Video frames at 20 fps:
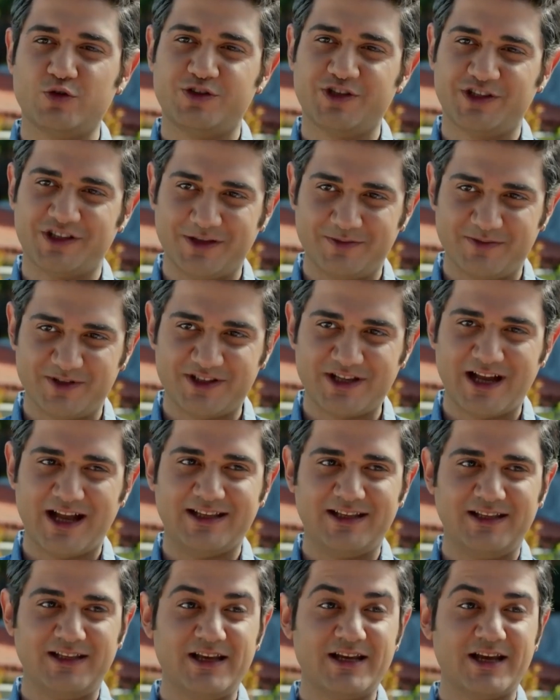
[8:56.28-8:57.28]
son çıktığımız
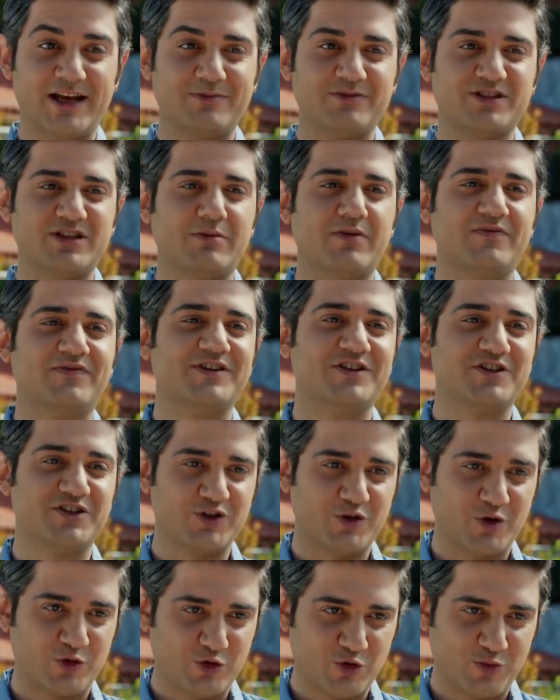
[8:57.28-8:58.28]
tatilde yanımızda bir
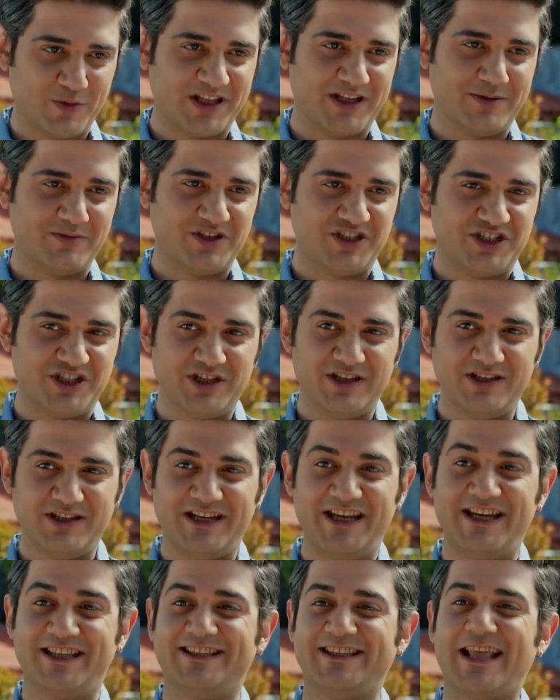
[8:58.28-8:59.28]
fırıncı götürmediğimiz için
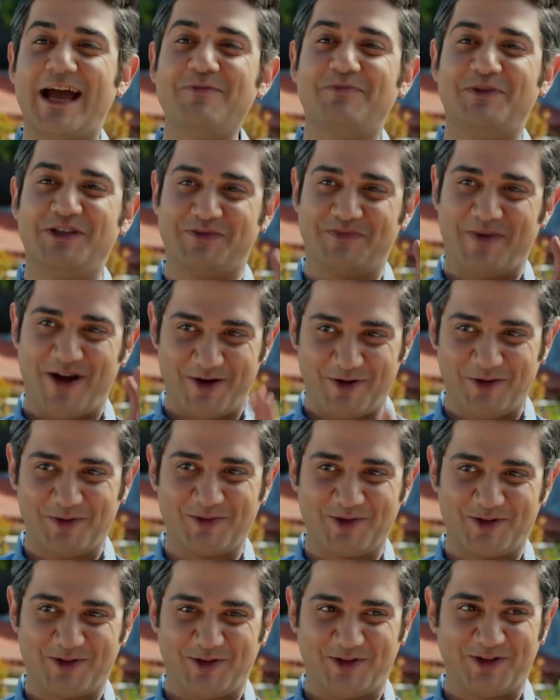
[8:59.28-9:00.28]
itten pişman
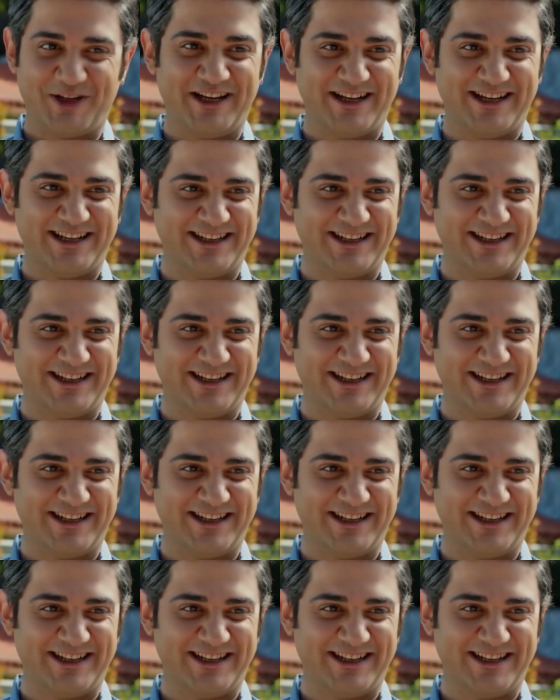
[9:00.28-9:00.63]
olmuştuk.